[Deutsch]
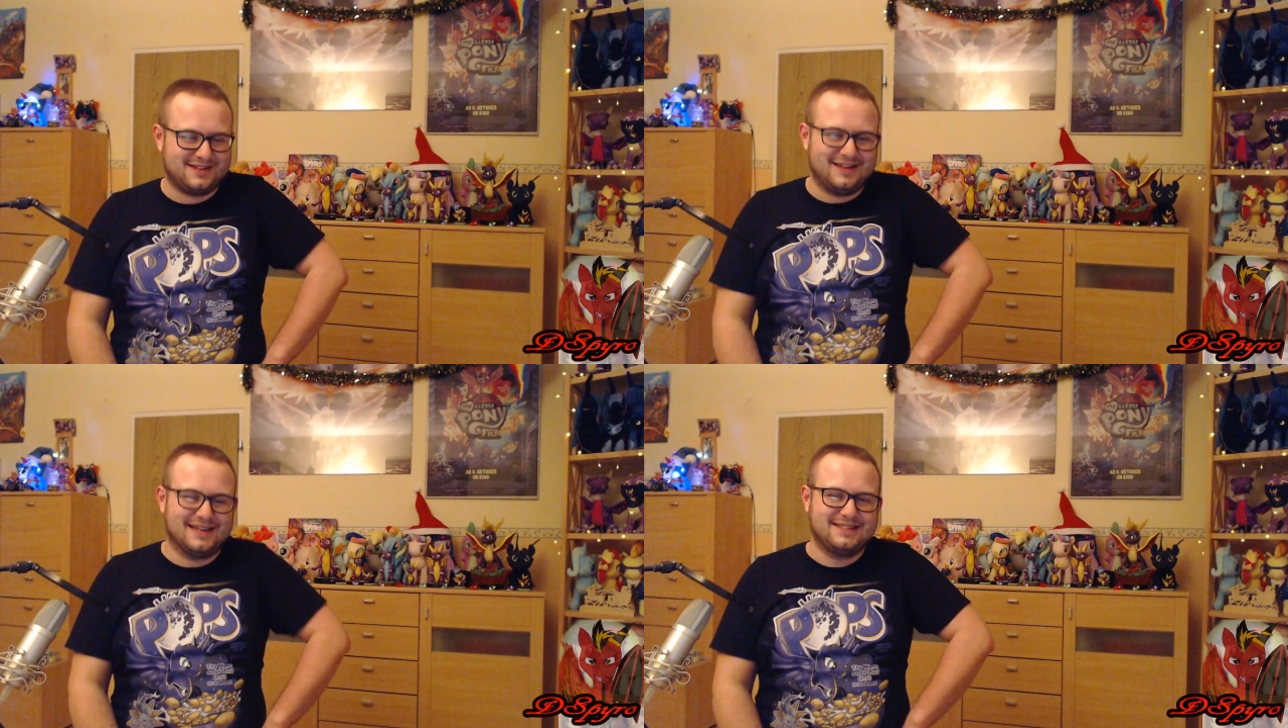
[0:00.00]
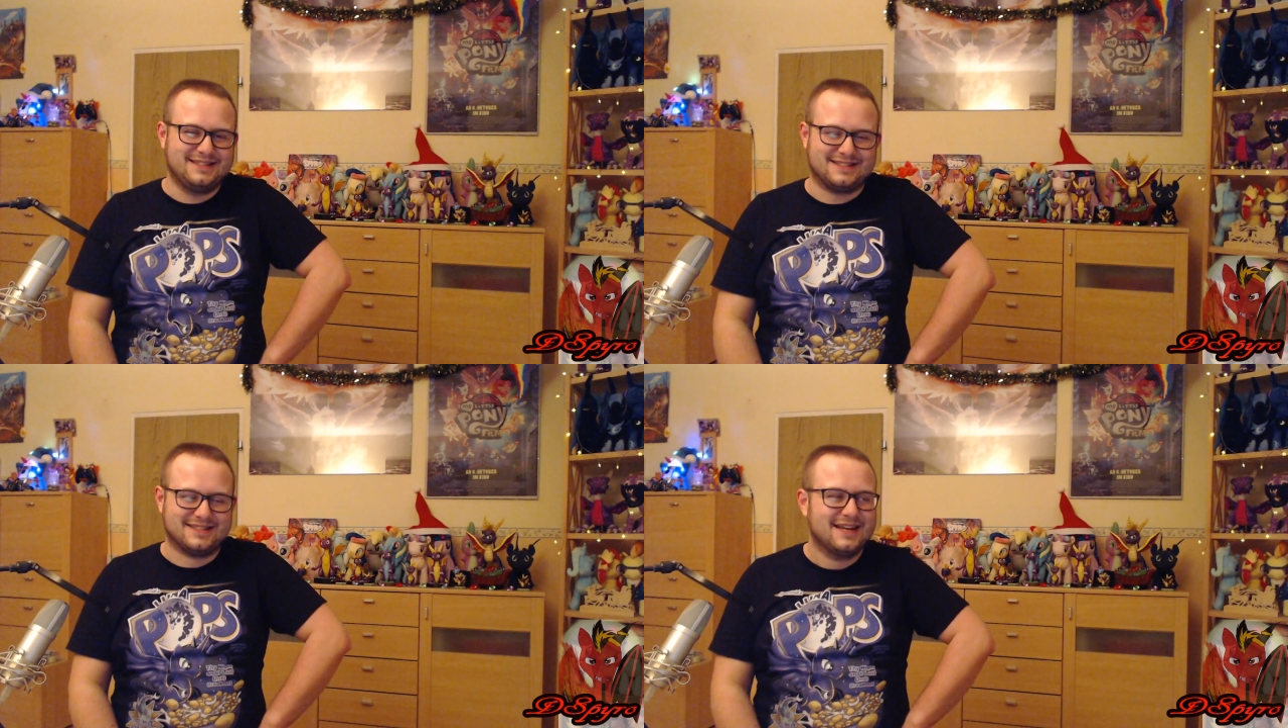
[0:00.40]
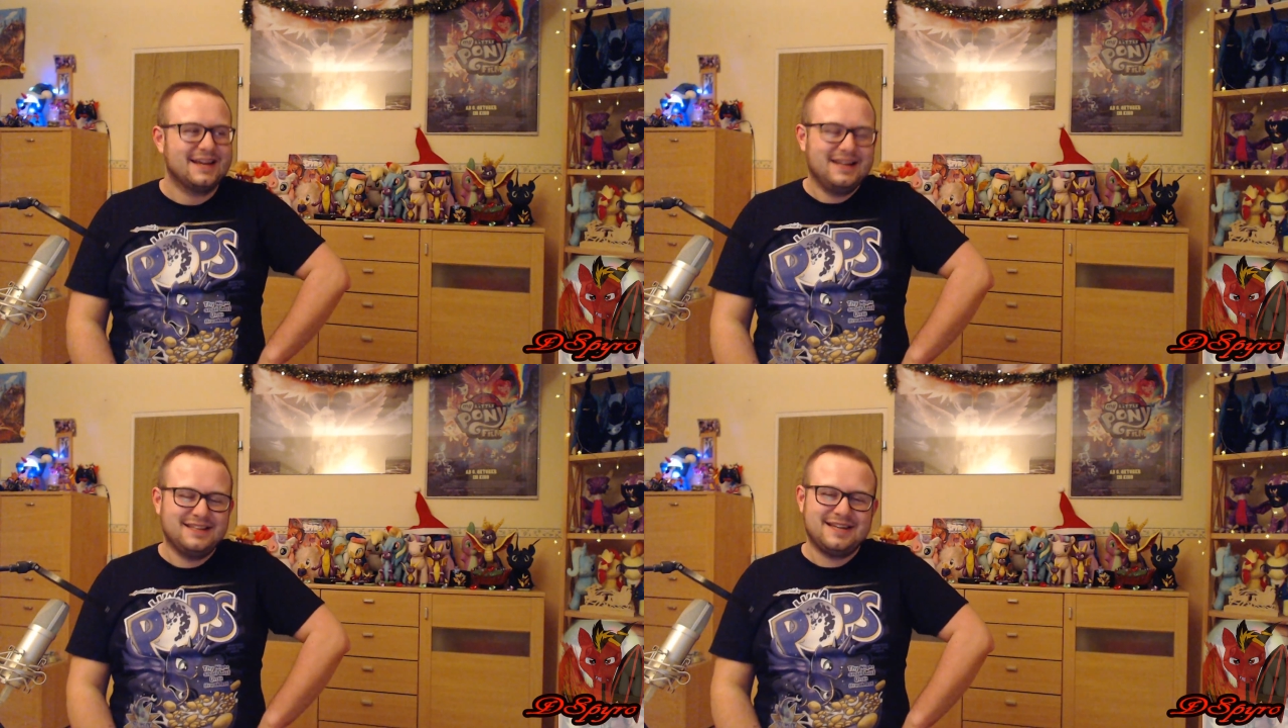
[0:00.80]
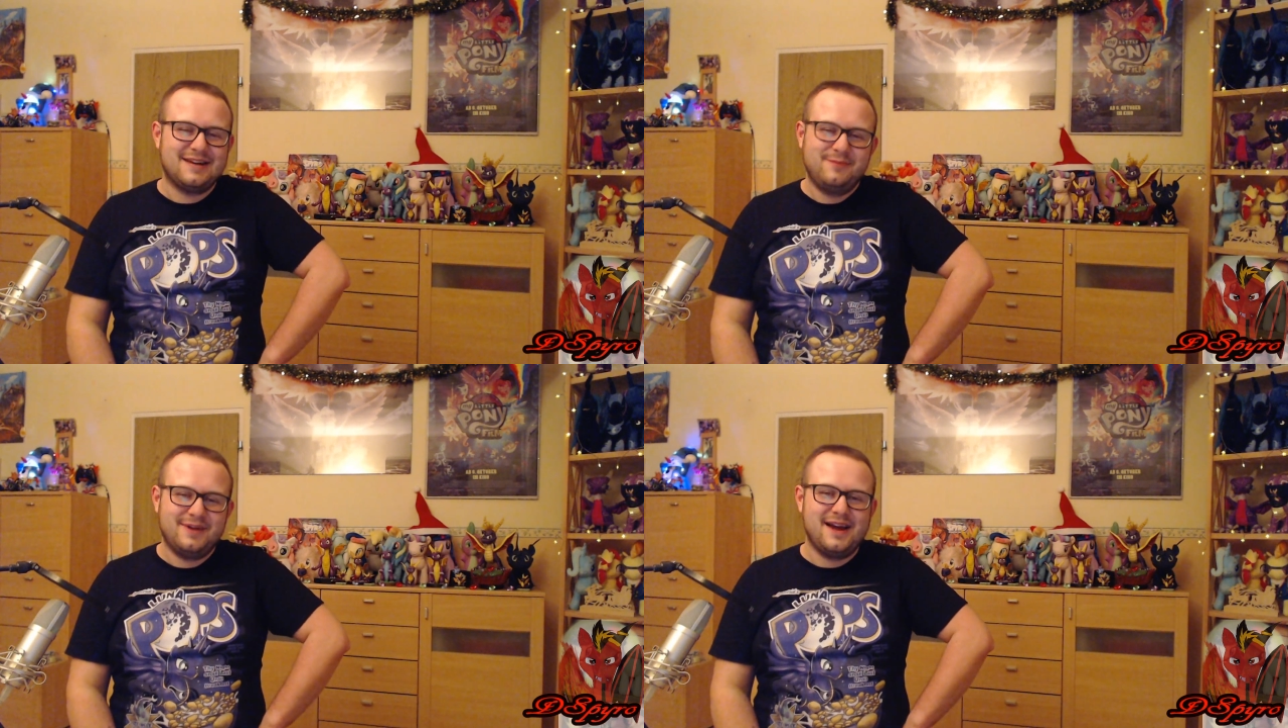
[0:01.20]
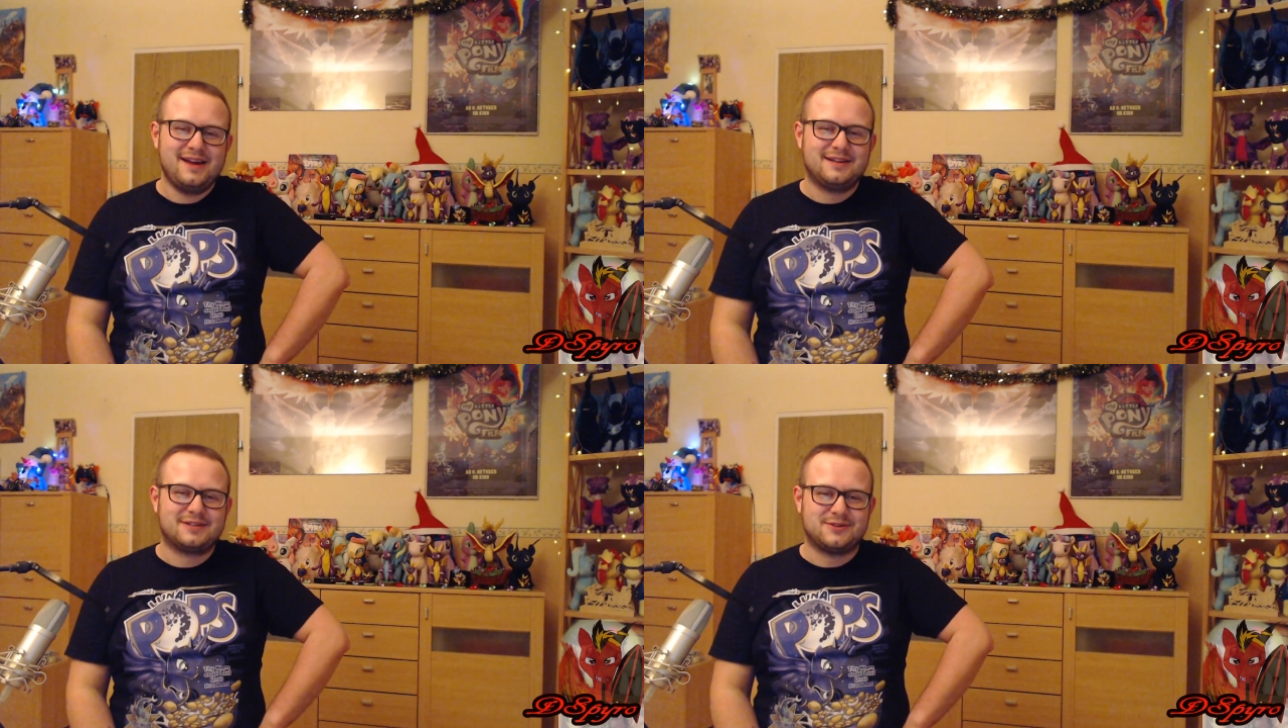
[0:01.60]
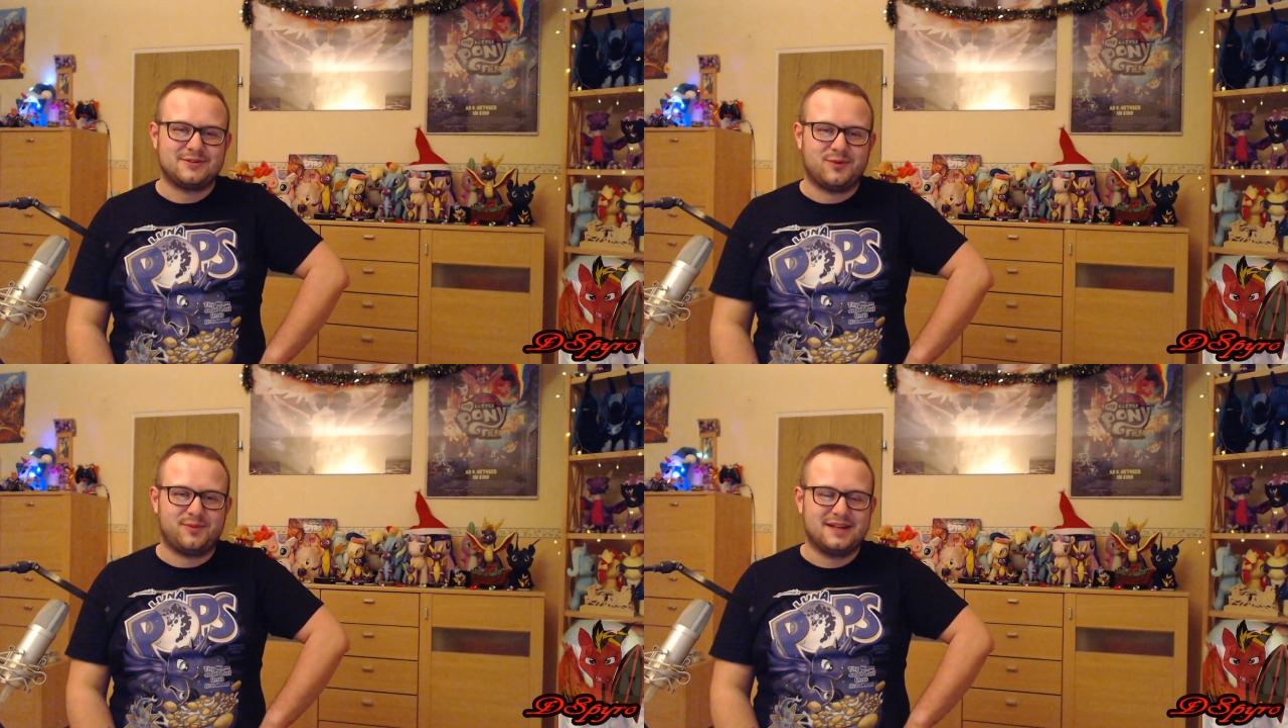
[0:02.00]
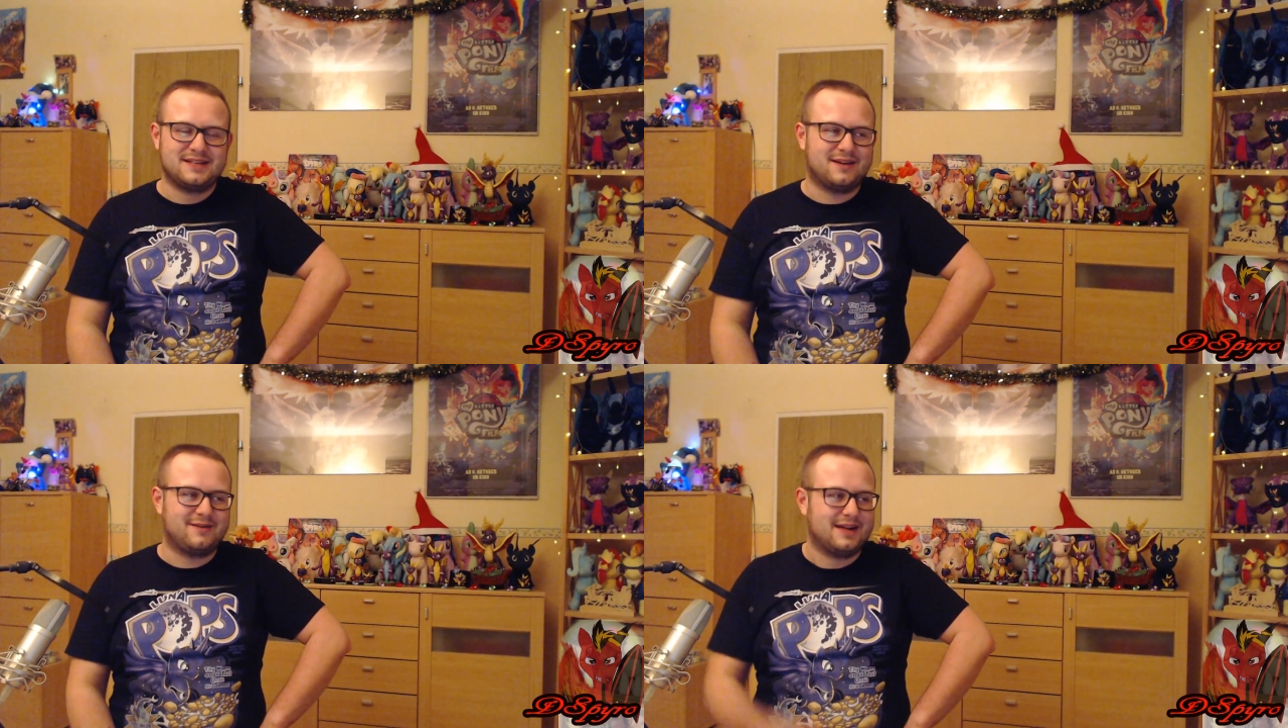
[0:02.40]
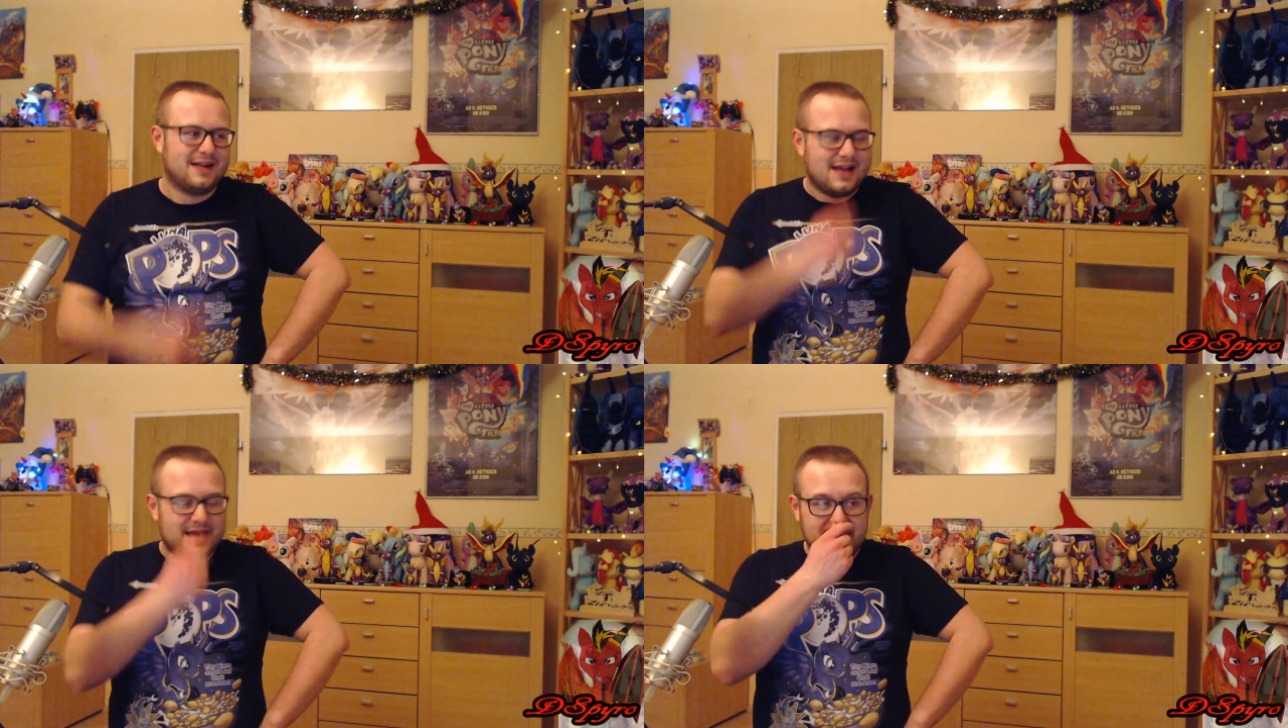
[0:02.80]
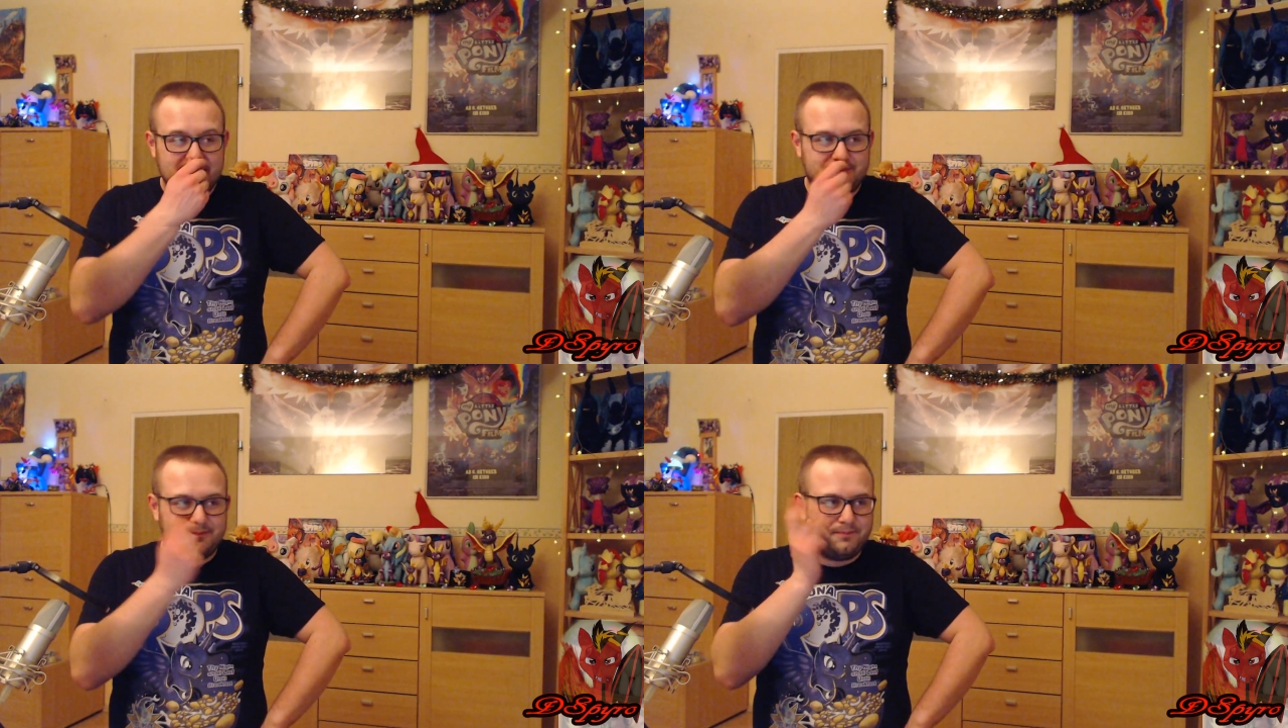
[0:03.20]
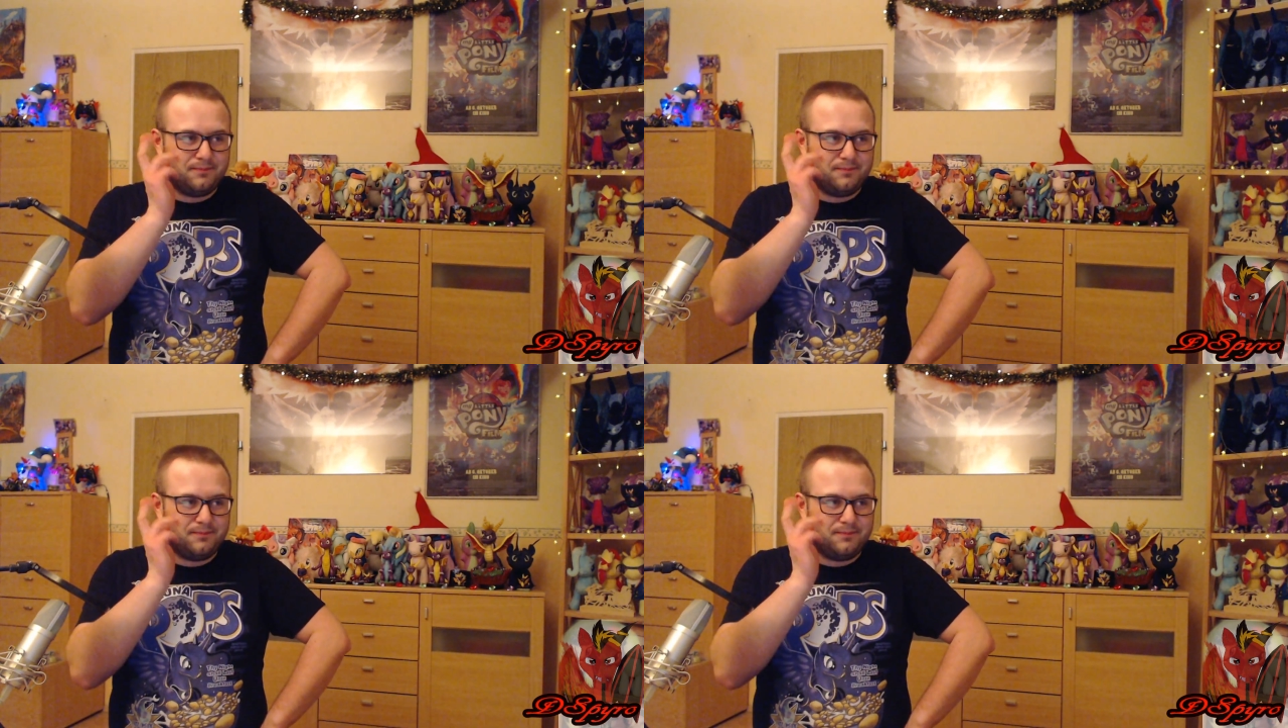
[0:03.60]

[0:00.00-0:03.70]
Es, ist, es gab mir einige schöne Momente, aber ich, ähm,